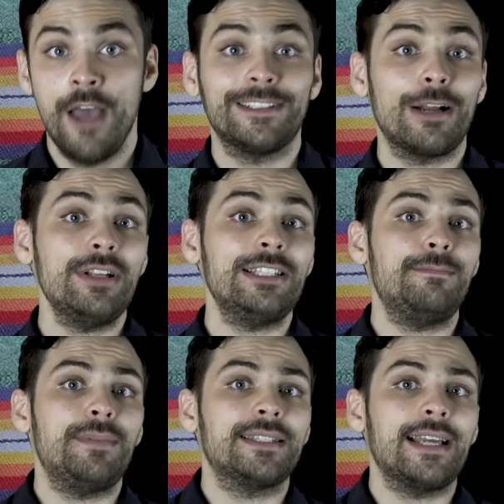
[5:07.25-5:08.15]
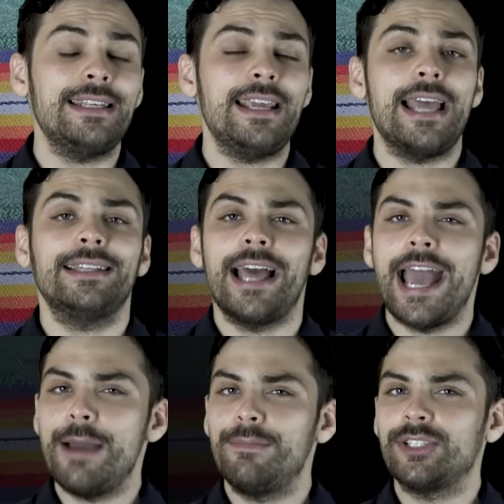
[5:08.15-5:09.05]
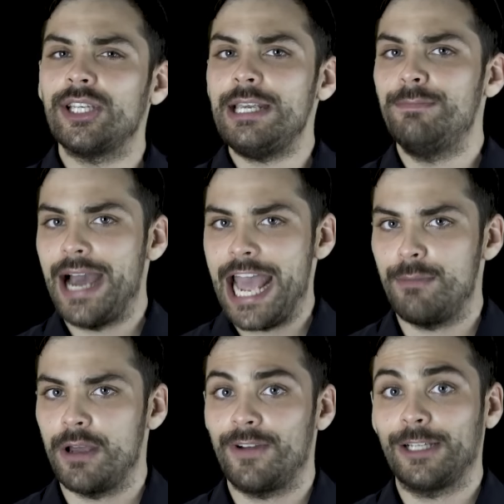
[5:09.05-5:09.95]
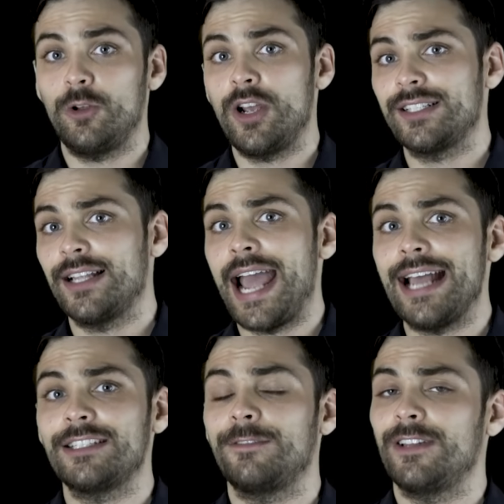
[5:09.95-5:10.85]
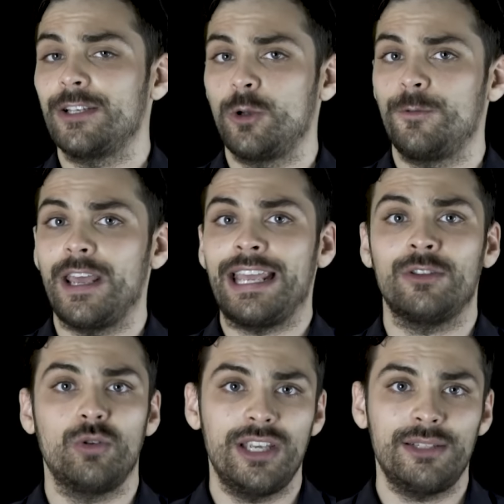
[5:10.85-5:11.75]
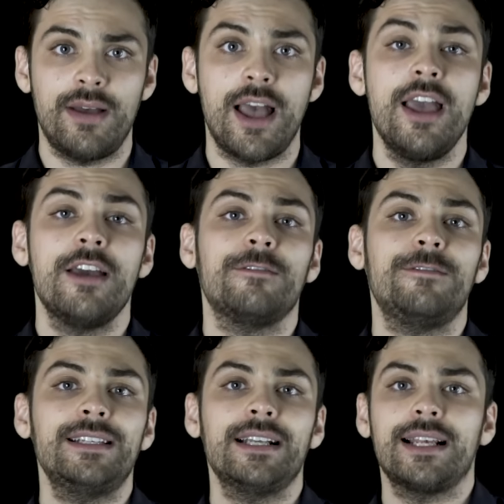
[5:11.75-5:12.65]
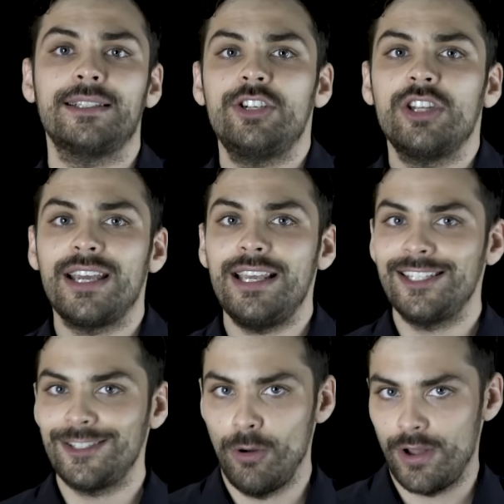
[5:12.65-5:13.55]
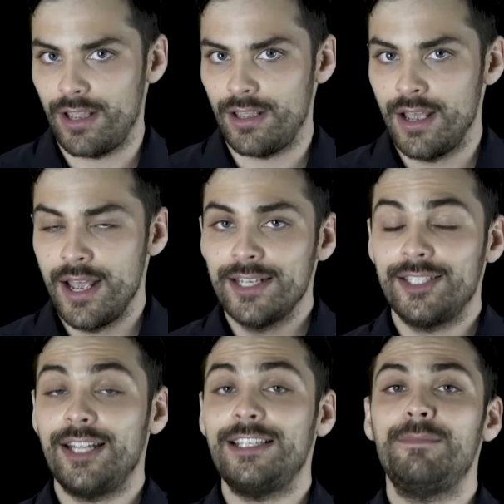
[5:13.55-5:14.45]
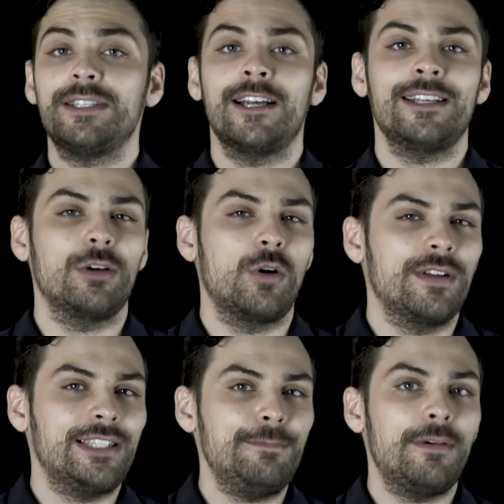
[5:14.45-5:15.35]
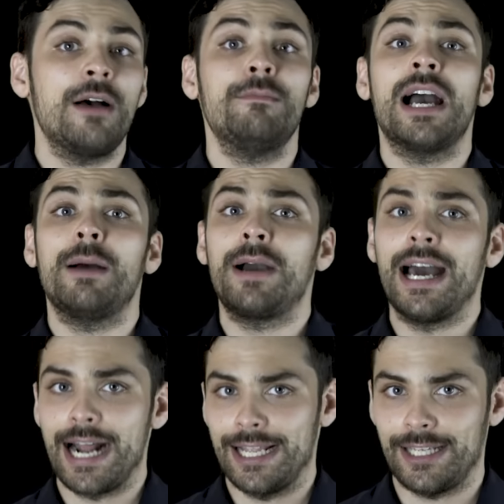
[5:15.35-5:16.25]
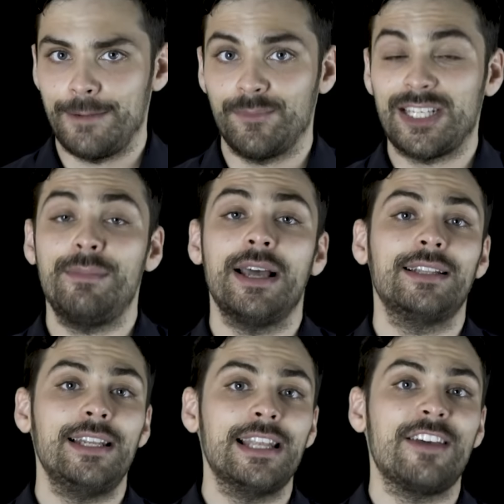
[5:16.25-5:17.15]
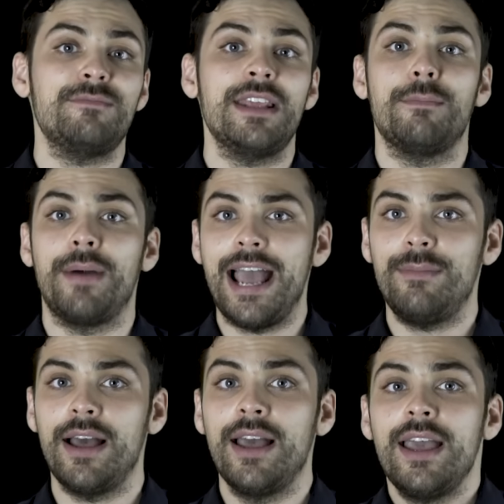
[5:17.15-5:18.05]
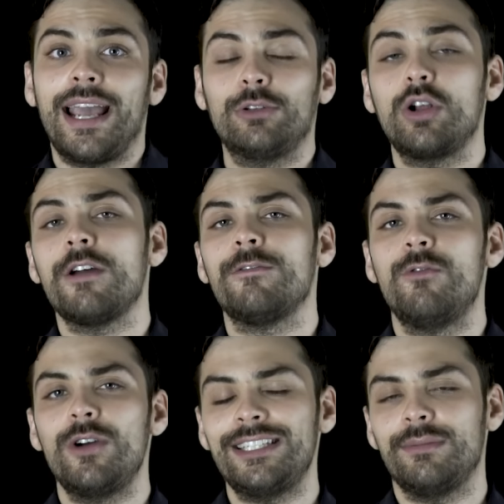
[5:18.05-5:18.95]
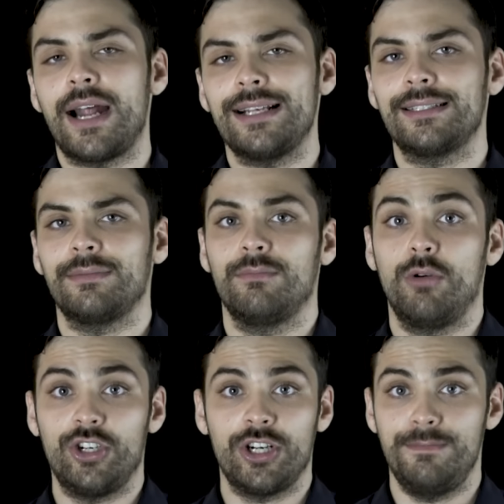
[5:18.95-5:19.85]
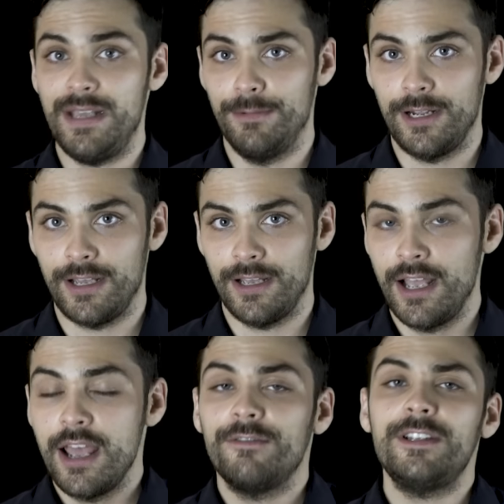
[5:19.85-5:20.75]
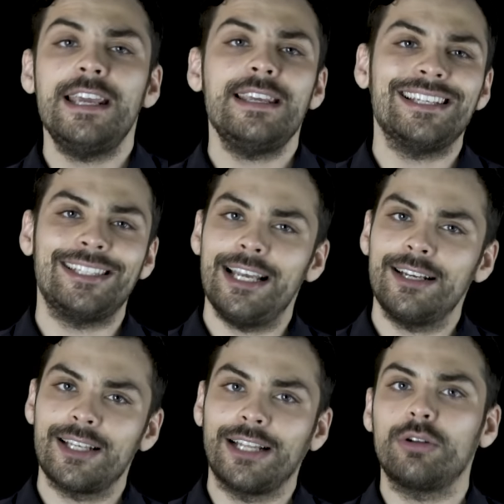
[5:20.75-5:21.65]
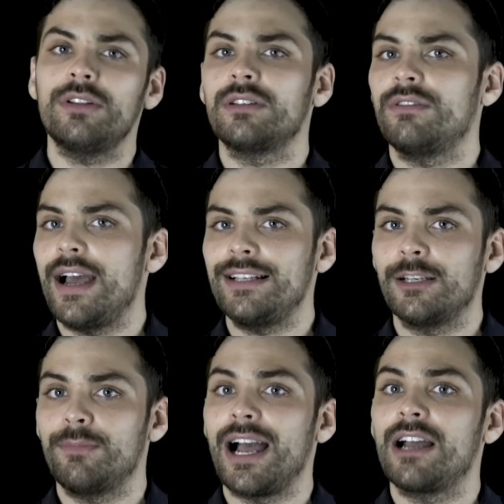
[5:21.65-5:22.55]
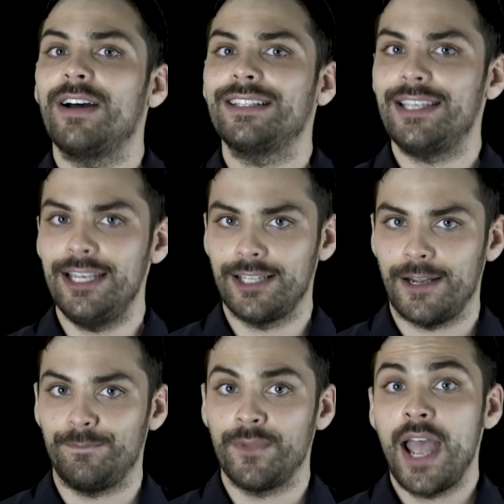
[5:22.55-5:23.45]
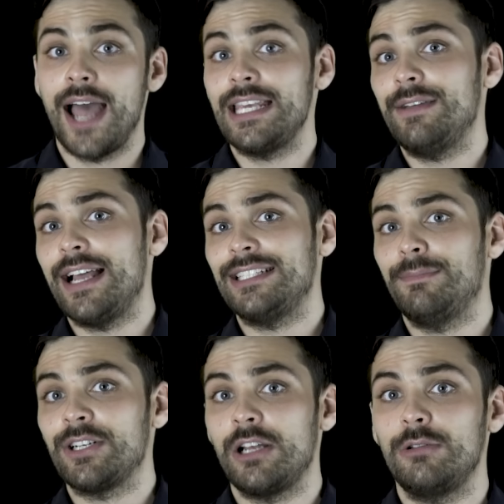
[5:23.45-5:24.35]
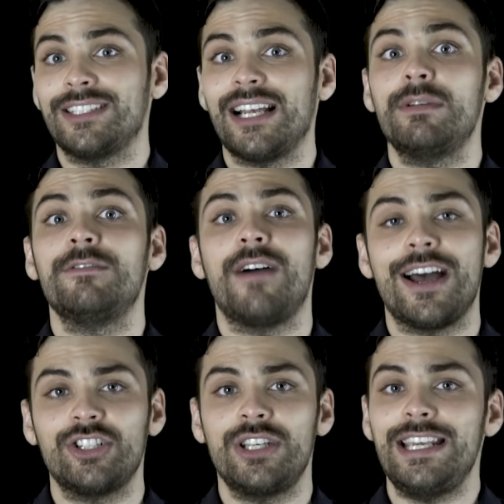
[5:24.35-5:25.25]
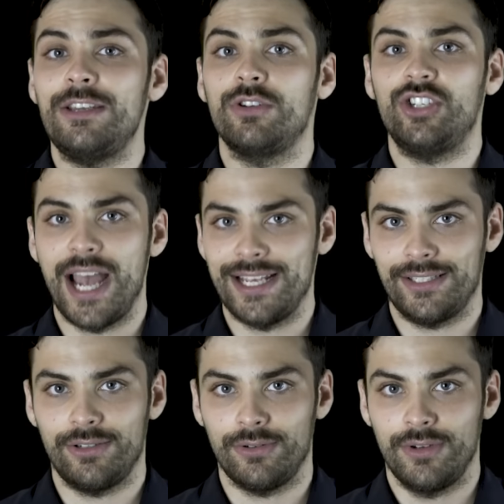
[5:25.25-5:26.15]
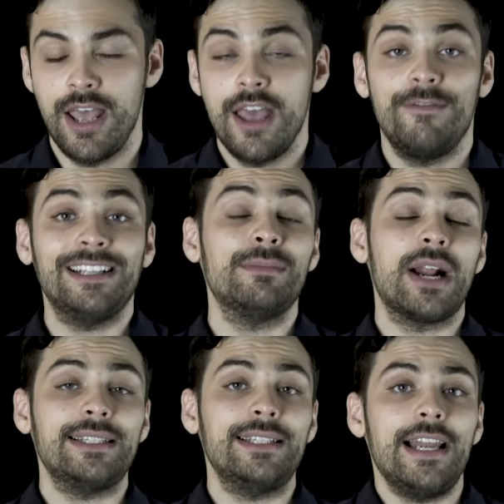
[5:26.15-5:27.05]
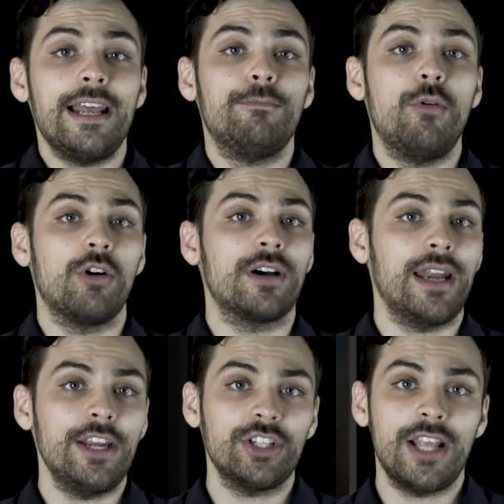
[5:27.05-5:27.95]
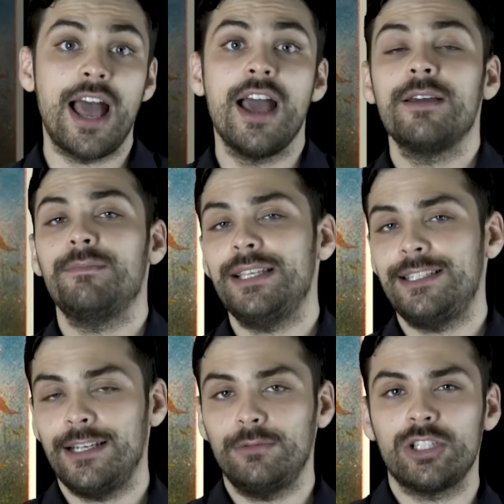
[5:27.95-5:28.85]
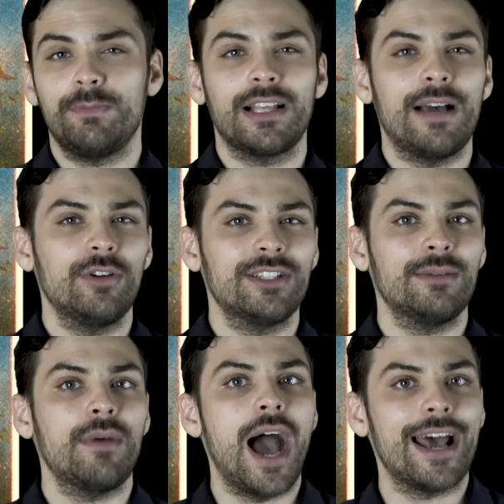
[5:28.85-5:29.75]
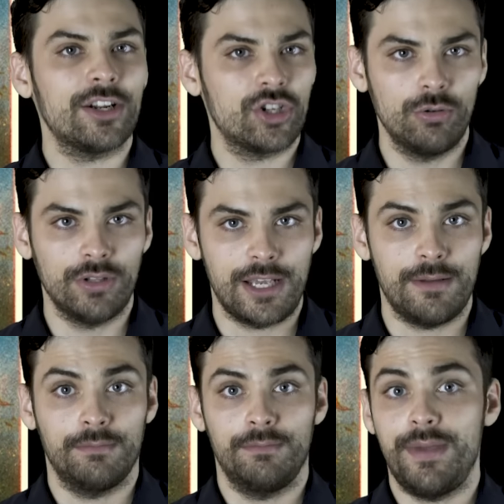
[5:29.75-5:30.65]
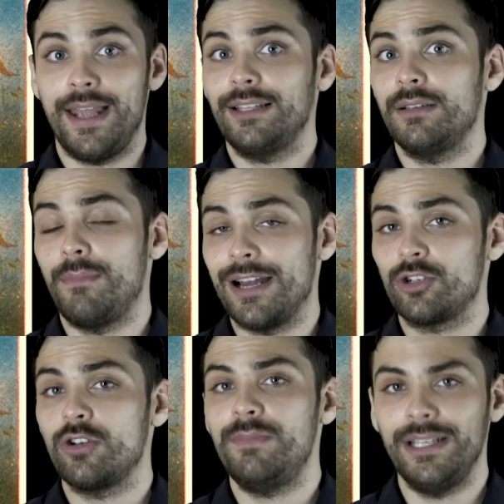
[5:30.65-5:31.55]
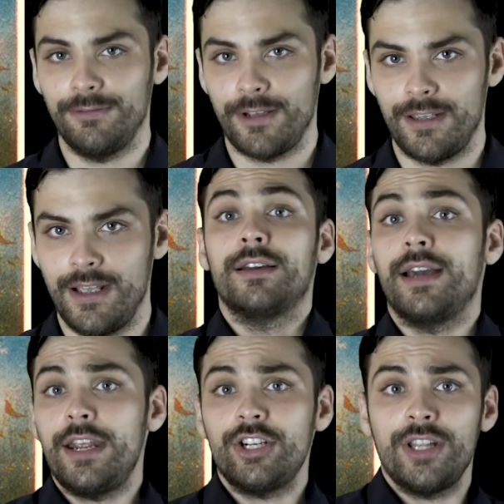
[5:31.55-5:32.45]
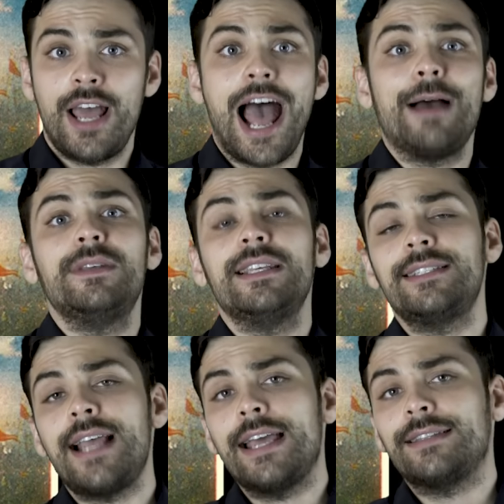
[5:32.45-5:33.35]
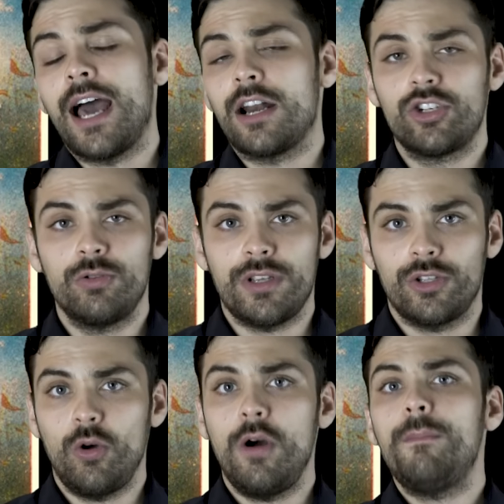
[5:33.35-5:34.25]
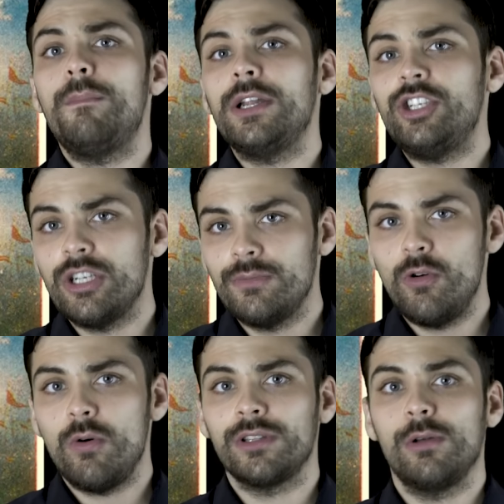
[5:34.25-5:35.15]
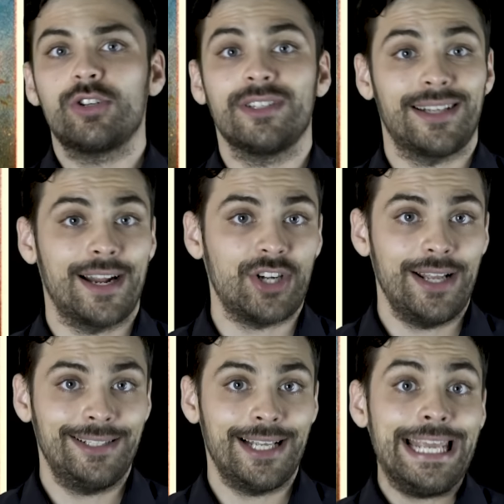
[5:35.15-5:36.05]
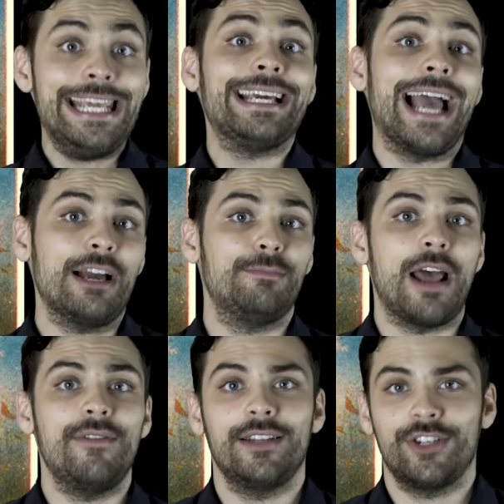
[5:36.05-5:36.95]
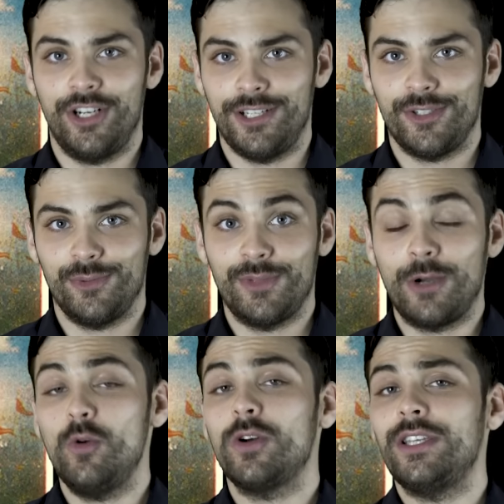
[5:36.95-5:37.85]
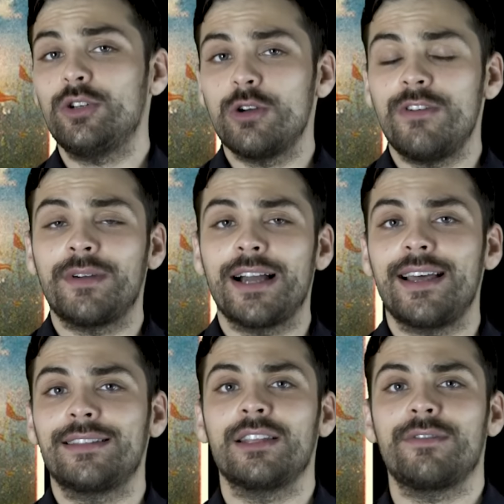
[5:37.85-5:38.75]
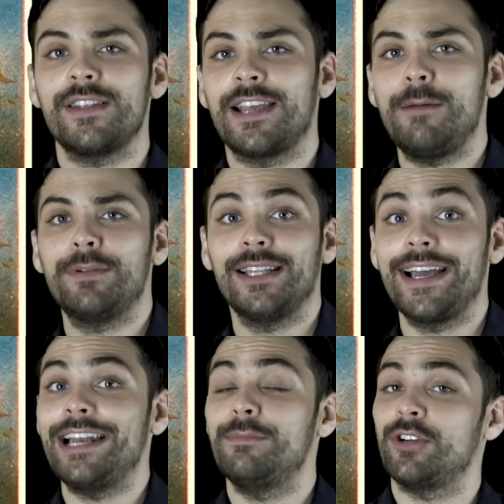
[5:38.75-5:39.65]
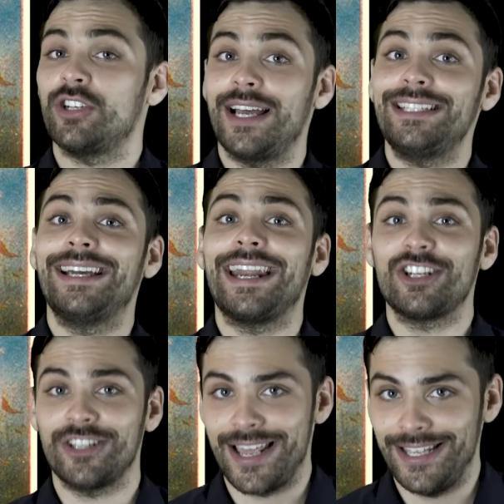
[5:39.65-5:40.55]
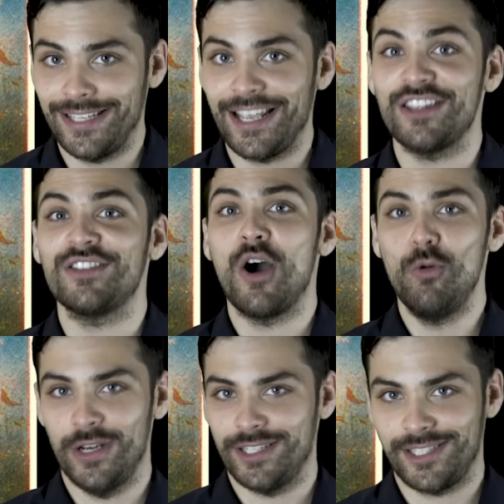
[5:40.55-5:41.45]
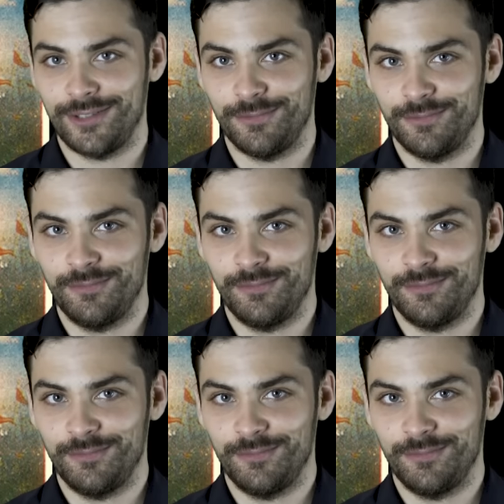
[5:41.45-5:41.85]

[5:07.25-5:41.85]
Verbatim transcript: Второй тип писаний — это эпосы и поэмы, в которых излагается философия индуизма в виде различных историй. Среди писаний такого типа — Махабхарата, самая длинная в мире поэма, которая в 8 раз больше Библии. В ней есть текст, который называется Бхагавадгита. Она является, пожалуй, самой важной ее частью. В этом разделе бог Кришна беседует с полководцем Арджуной перед большой битвой. Кришна объясняет Арджуне то, почему он должен сражаться и как правильно жить. Такую книжку вам когда-то наверняка предлагали почитать кришнаиты на улице.